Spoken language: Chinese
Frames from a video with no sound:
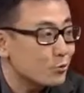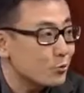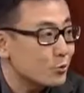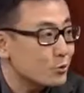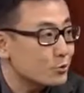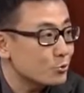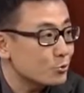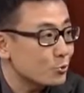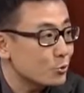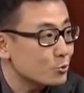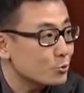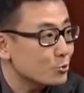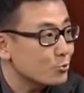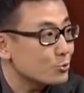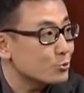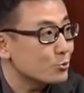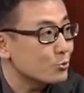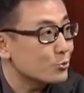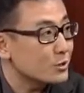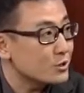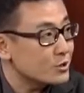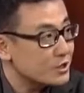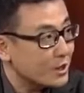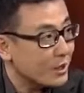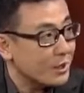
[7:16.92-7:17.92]
国做种
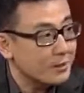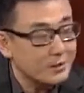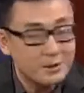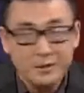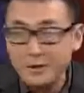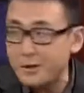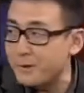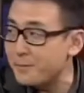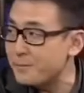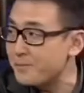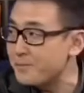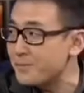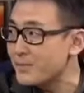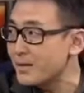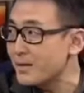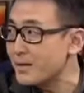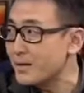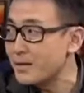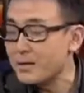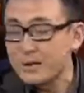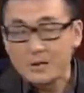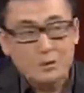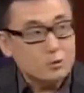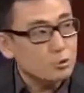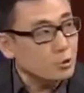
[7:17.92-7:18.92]
种的产业，这种人捞
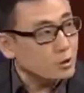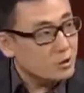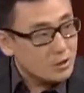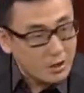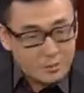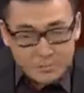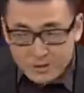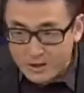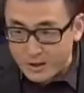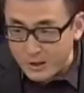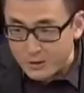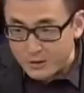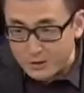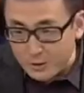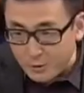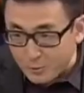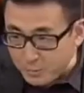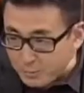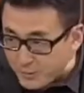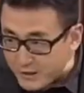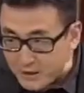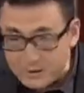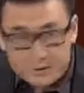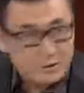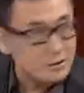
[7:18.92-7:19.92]
不着。对他们看到
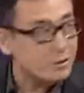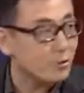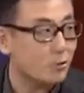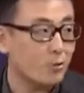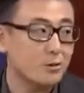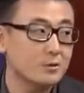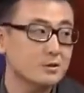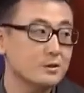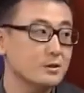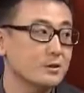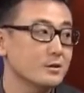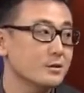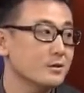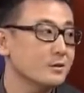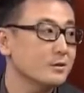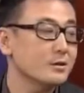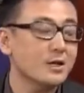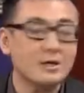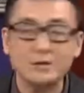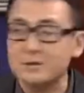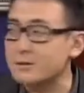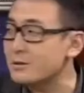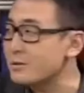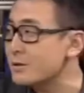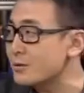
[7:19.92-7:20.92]
遍地黄金，
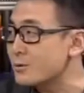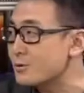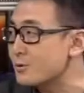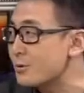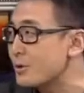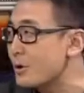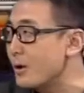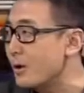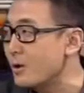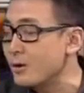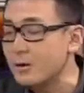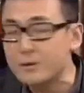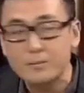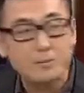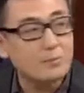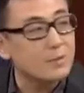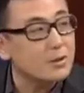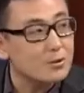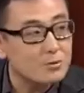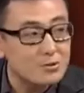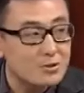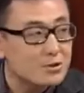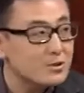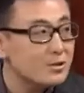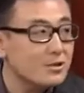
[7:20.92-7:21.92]
但是他说啊，没
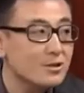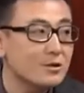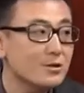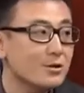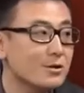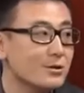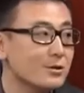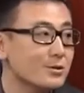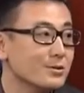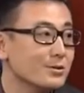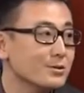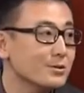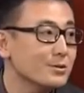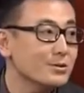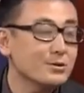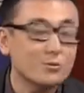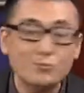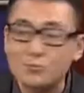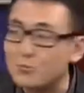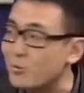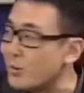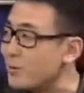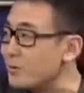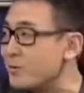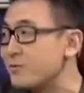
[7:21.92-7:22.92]
有一个是
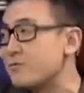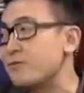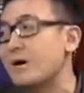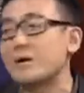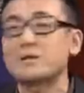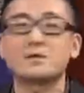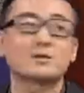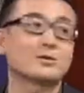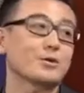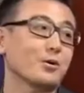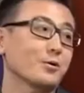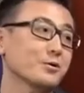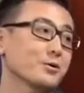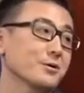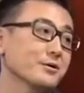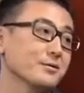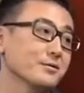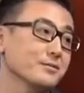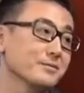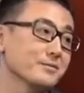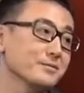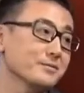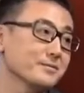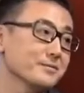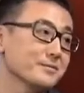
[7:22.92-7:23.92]
我们挖得着的。
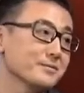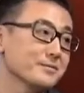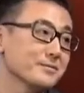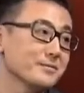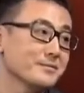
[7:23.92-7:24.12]
嗯，